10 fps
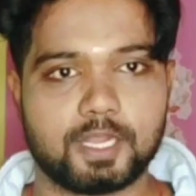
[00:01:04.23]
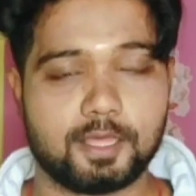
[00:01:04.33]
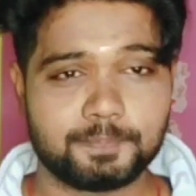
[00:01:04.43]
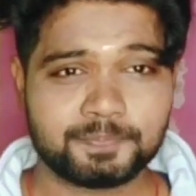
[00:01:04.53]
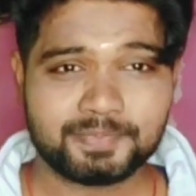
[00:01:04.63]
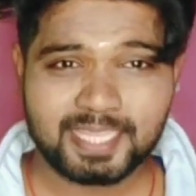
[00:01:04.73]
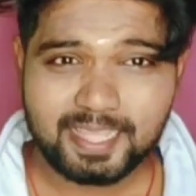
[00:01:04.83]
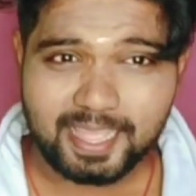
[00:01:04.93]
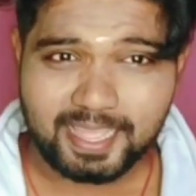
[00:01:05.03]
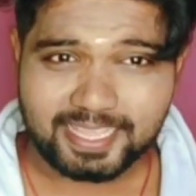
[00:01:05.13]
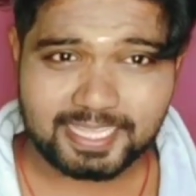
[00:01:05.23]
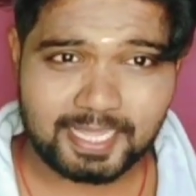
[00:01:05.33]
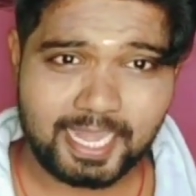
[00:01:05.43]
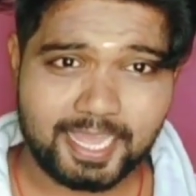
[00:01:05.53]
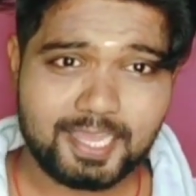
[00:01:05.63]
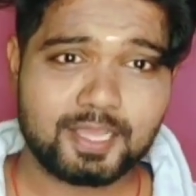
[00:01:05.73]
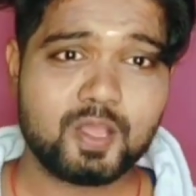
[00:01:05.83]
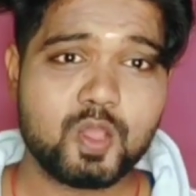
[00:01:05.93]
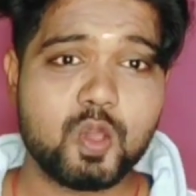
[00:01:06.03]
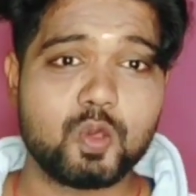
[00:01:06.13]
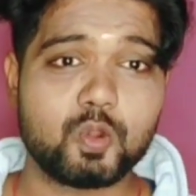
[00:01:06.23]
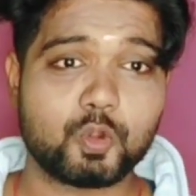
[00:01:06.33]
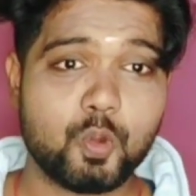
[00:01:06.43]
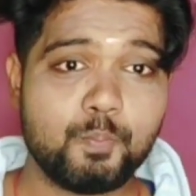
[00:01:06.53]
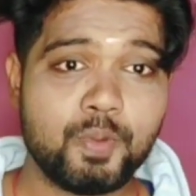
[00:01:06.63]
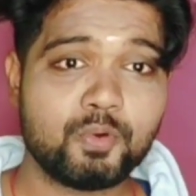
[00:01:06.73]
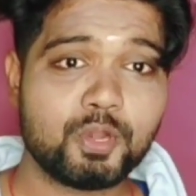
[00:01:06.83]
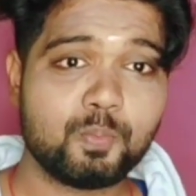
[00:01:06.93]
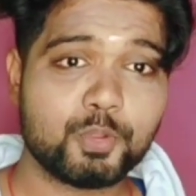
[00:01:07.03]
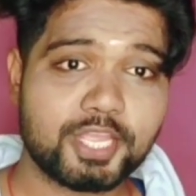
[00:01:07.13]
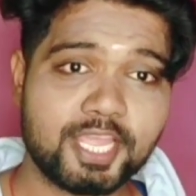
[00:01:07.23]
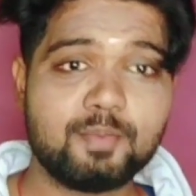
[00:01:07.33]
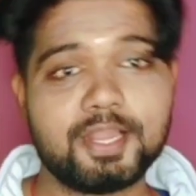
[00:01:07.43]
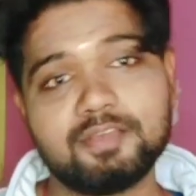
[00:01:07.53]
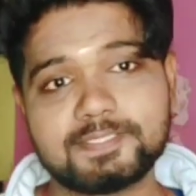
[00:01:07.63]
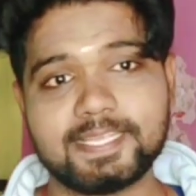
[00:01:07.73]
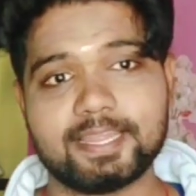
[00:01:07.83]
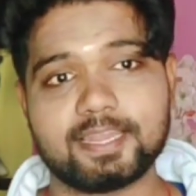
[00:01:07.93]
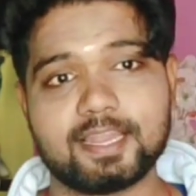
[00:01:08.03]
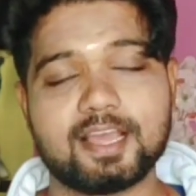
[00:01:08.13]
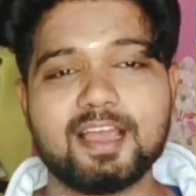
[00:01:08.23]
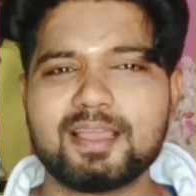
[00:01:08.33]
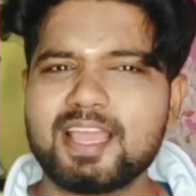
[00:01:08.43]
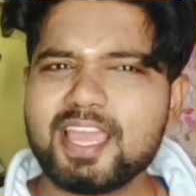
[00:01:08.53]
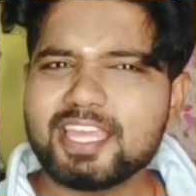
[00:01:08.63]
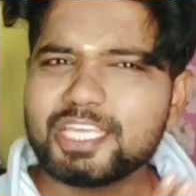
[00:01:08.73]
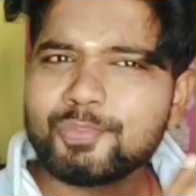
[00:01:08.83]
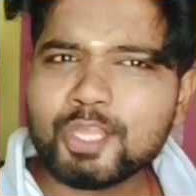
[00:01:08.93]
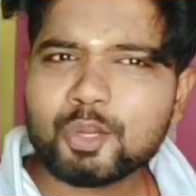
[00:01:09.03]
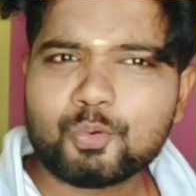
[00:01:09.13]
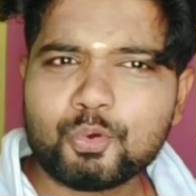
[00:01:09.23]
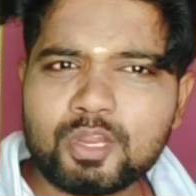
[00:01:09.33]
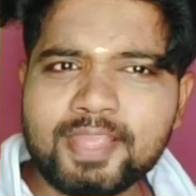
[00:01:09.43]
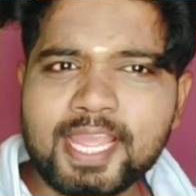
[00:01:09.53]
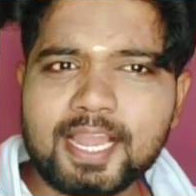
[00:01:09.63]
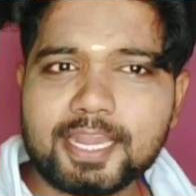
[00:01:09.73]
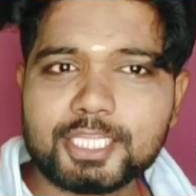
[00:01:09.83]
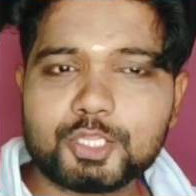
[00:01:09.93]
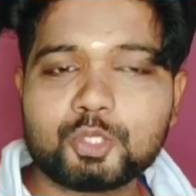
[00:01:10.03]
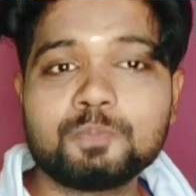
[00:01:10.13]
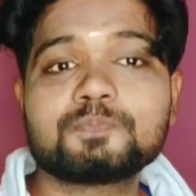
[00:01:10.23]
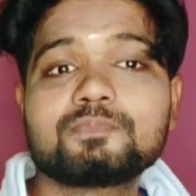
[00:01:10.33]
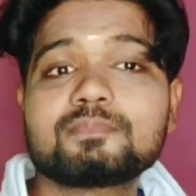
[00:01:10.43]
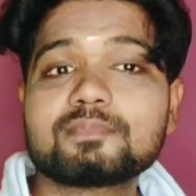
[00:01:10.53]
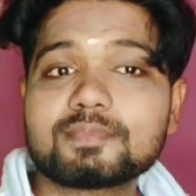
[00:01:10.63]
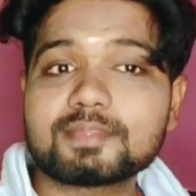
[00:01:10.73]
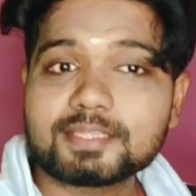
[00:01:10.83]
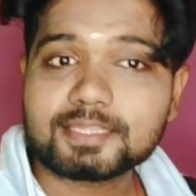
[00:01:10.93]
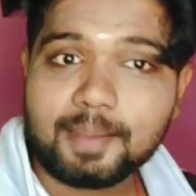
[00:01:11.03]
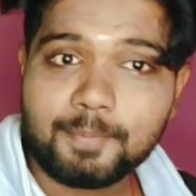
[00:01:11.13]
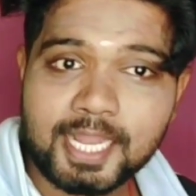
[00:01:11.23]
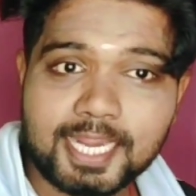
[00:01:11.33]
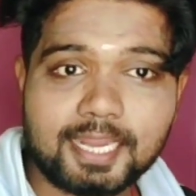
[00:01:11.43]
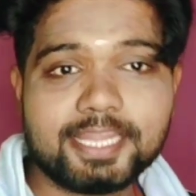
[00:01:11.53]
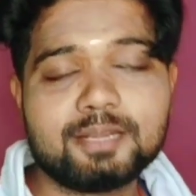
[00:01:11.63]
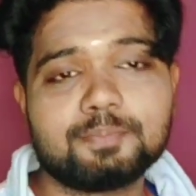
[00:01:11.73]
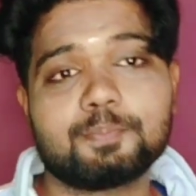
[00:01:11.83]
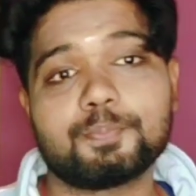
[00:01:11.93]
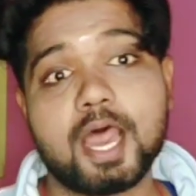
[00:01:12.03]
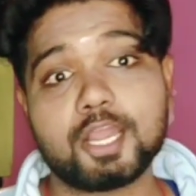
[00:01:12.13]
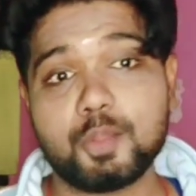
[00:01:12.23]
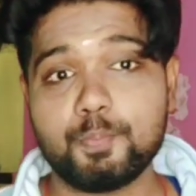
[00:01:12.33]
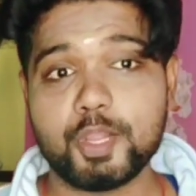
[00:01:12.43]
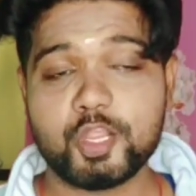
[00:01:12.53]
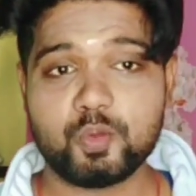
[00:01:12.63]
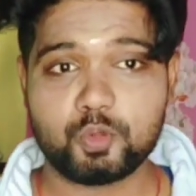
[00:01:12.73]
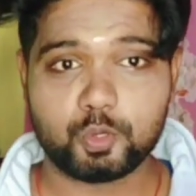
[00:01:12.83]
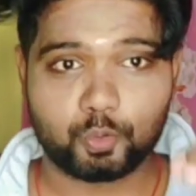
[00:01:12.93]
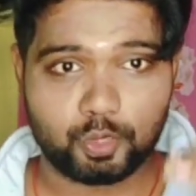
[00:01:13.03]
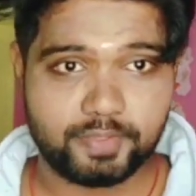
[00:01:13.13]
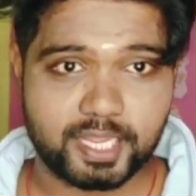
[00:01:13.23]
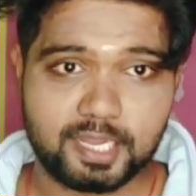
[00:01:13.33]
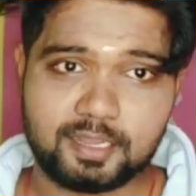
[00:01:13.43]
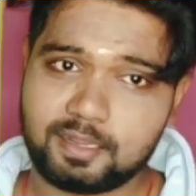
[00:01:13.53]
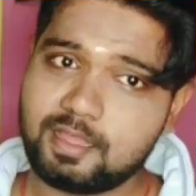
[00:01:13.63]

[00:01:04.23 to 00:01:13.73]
சொல்லலாம் இதில் ரொம்ப ஒரு முக்கியமான விஷயம் என்னன்னா இந்த குருவிகள் அனைத்தும் தமிழர்களின் பாரம்பரிய ஒரு குருவிகள்